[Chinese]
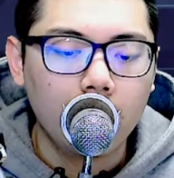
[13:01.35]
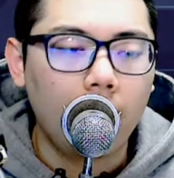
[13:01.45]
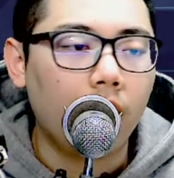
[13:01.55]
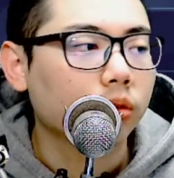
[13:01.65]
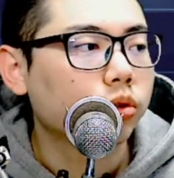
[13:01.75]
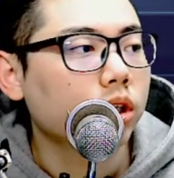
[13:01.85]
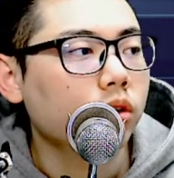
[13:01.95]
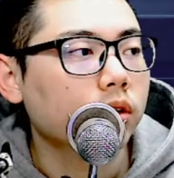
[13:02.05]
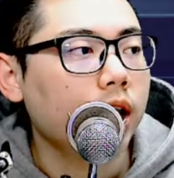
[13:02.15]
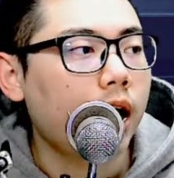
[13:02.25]
好，追
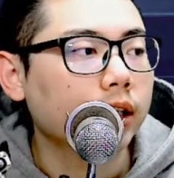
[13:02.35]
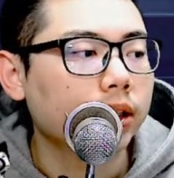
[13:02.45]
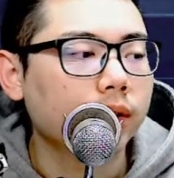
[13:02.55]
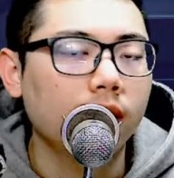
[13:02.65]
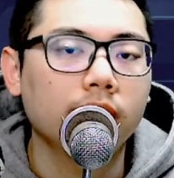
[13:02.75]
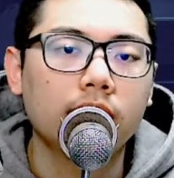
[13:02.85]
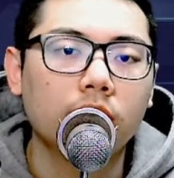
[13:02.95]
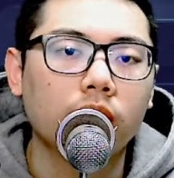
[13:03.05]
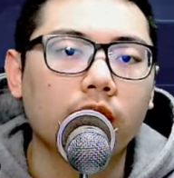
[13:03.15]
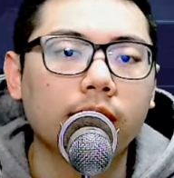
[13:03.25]
踪一下策略交易的
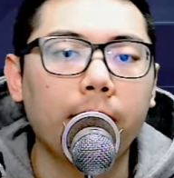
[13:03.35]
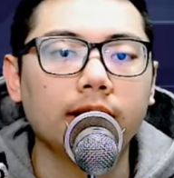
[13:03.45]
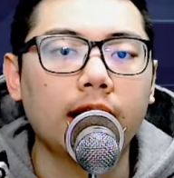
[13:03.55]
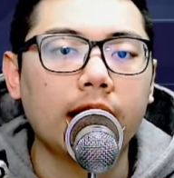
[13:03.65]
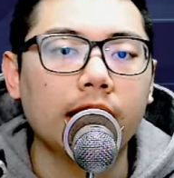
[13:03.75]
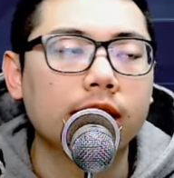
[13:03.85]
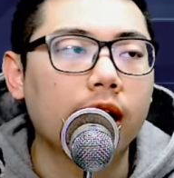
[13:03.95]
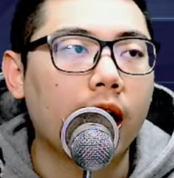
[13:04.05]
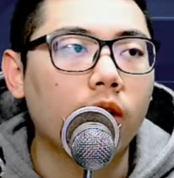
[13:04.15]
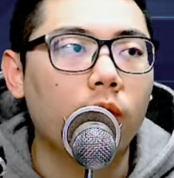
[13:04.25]
个股，然后再帮大家一起
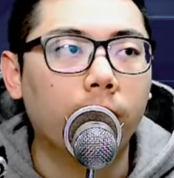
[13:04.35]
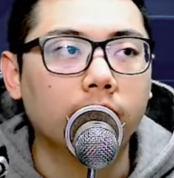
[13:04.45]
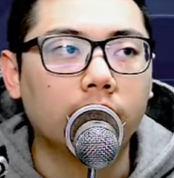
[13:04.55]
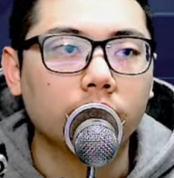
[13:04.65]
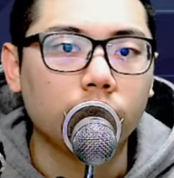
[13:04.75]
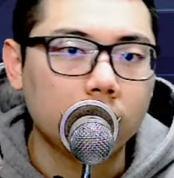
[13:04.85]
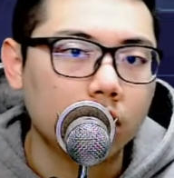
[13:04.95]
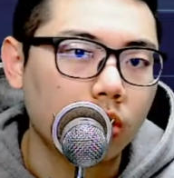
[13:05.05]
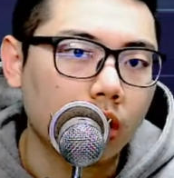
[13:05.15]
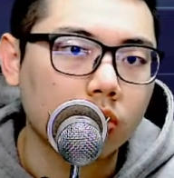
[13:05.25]
来用我们的最
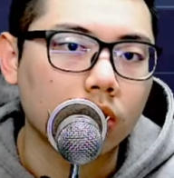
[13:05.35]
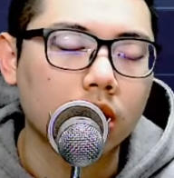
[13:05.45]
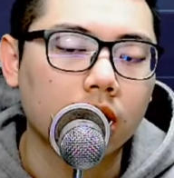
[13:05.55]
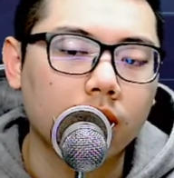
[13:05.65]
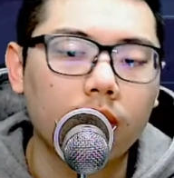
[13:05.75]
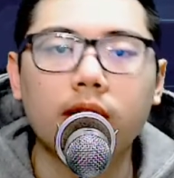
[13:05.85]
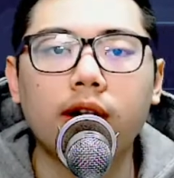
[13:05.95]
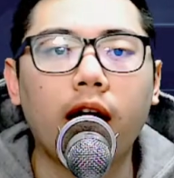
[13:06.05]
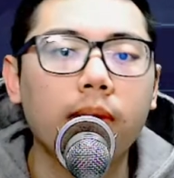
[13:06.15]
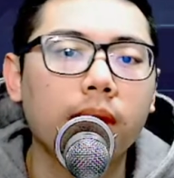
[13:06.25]
新推出的这个策略交
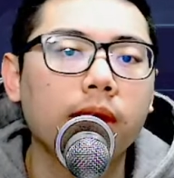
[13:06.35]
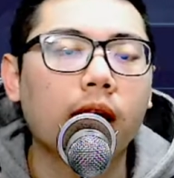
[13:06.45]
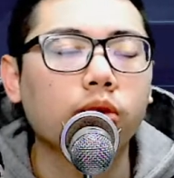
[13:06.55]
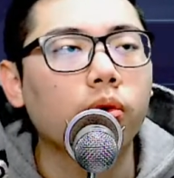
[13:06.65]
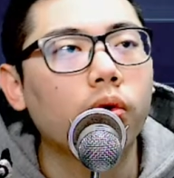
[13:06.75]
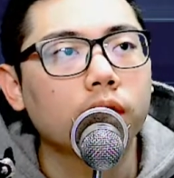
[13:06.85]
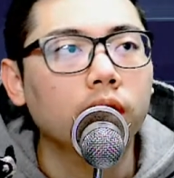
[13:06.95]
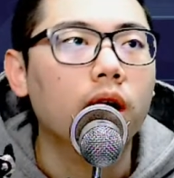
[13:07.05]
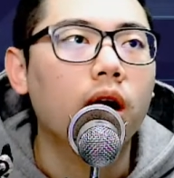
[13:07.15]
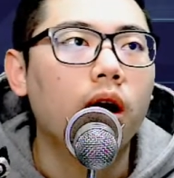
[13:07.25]
易 A P P 来做功
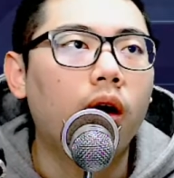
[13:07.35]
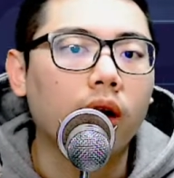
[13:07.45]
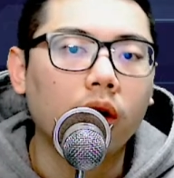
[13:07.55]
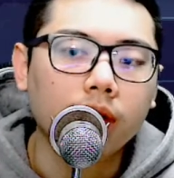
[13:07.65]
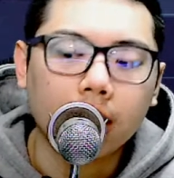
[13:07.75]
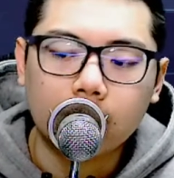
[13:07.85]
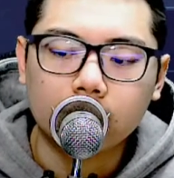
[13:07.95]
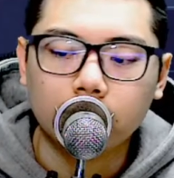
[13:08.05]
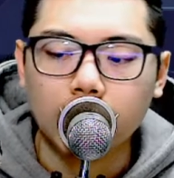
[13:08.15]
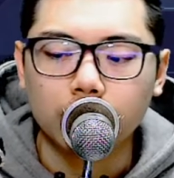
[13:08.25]
课。我告诉大家
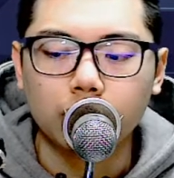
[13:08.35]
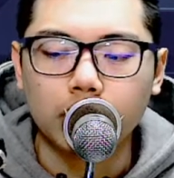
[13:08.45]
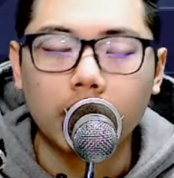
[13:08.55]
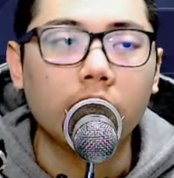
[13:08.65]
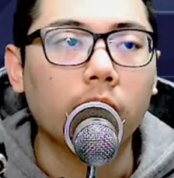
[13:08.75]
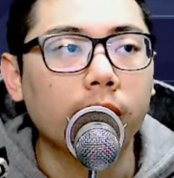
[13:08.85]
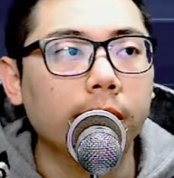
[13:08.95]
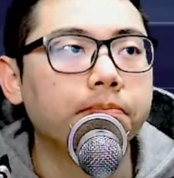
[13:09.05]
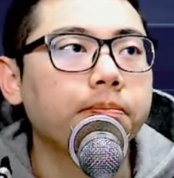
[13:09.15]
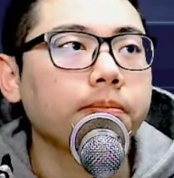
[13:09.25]
什么样族群你可以留
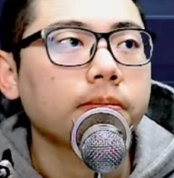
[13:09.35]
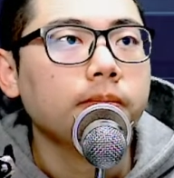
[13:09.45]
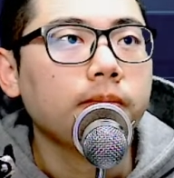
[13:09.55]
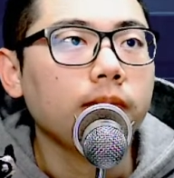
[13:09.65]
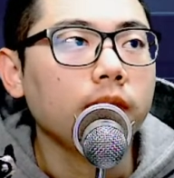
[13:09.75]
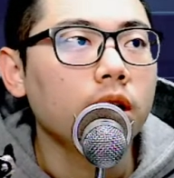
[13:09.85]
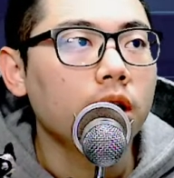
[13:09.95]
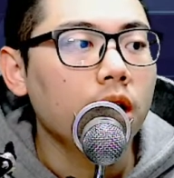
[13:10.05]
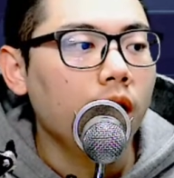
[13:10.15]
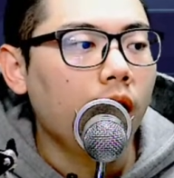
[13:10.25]
意。
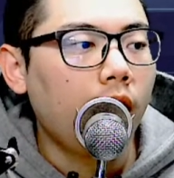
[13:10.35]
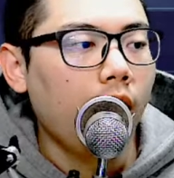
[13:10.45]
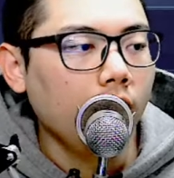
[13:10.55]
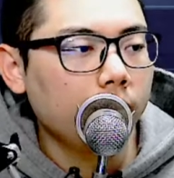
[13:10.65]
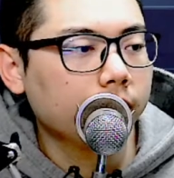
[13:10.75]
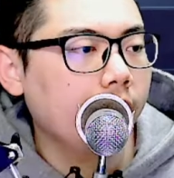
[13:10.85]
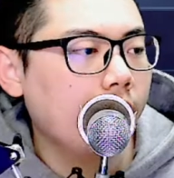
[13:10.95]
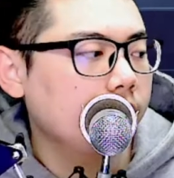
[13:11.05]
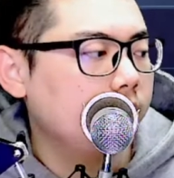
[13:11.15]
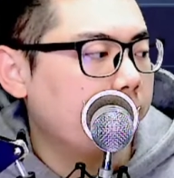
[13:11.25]
好，那我们现在
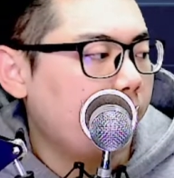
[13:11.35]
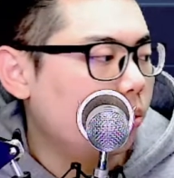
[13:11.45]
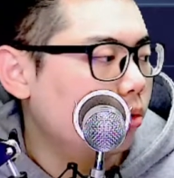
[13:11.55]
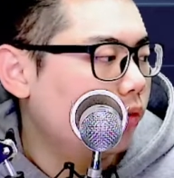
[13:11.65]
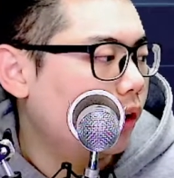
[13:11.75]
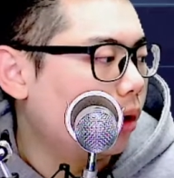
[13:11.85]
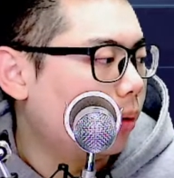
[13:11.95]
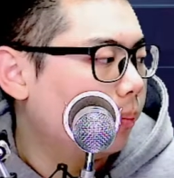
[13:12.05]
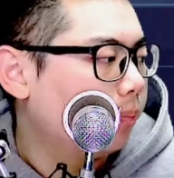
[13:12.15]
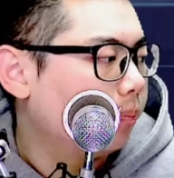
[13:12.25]
看一下简报的部分哦。